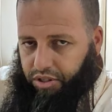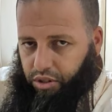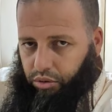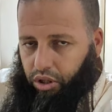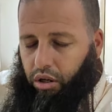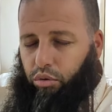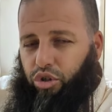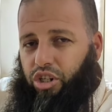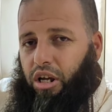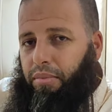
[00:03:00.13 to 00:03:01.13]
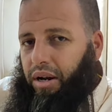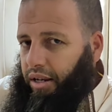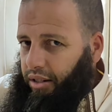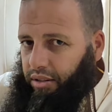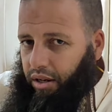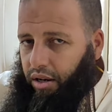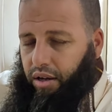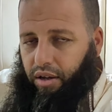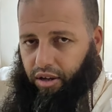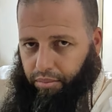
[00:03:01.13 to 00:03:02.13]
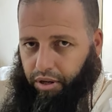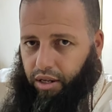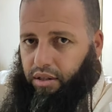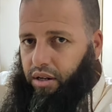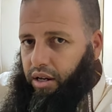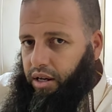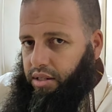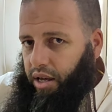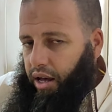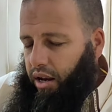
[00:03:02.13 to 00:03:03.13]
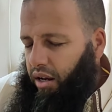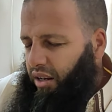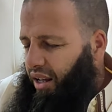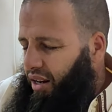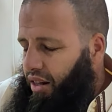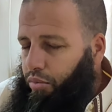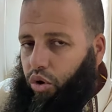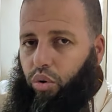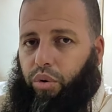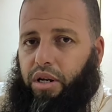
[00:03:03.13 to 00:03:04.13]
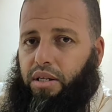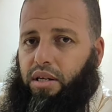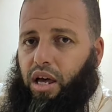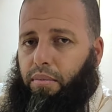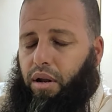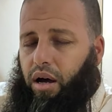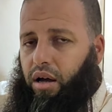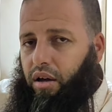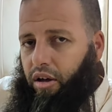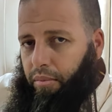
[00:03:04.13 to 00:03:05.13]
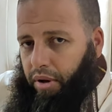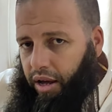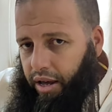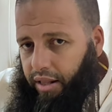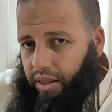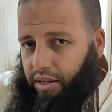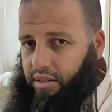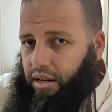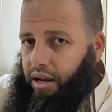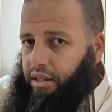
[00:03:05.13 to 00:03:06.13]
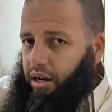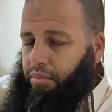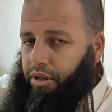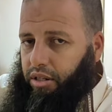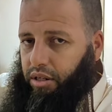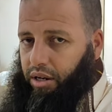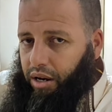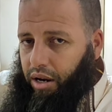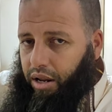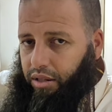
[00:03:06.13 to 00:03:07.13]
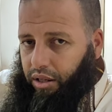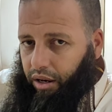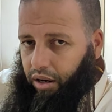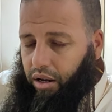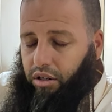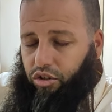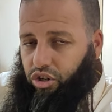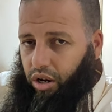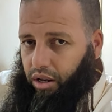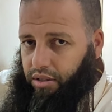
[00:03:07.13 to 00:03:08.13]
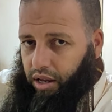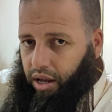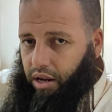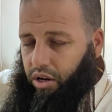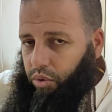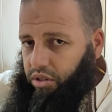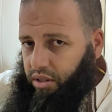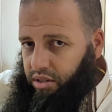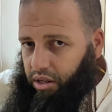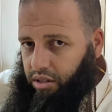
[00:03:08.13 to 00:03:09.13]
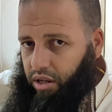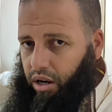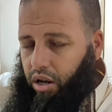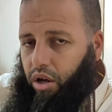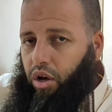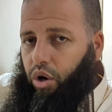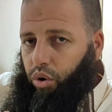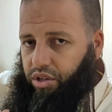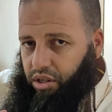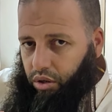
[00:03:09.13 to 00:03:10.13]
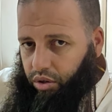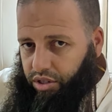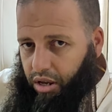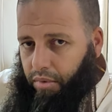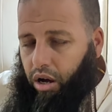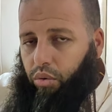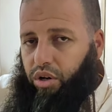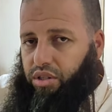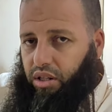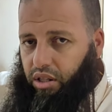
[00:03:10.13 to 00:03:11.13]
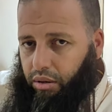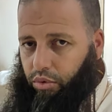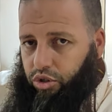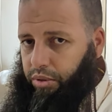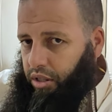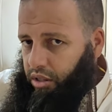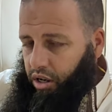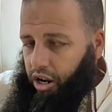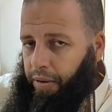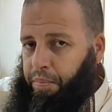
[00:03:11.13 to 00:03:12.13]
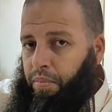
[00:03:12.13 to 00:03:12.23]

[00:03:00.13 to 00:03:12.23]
السوداء وشيء من الكندر بإذن الله تعالى نخلط المكونات كاملة مع هذا العسل هذا بإذن الله ذكرنا إن شاء الله تعالى اللي هو عسل الزعتر وعسل الخزامة وعسل الدرموس بإذن الله